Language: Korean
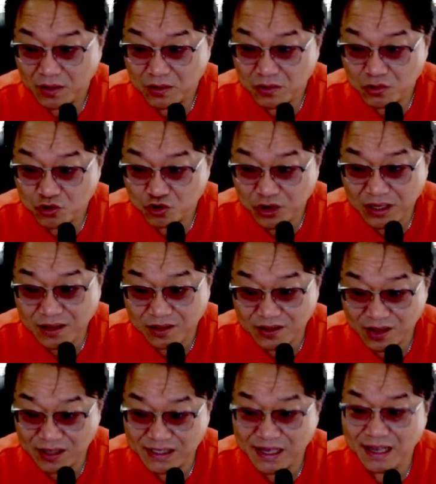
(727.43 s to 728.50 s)
추가 더
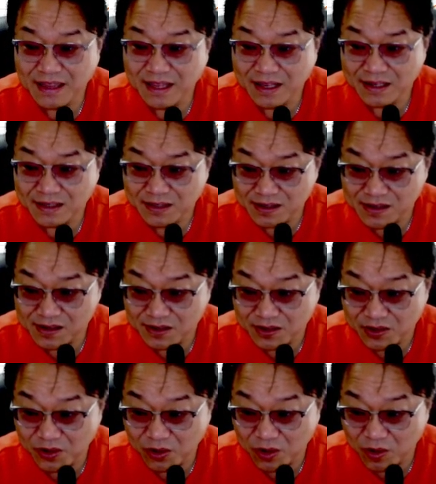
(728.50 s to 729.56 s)
상승한다는 거거든요.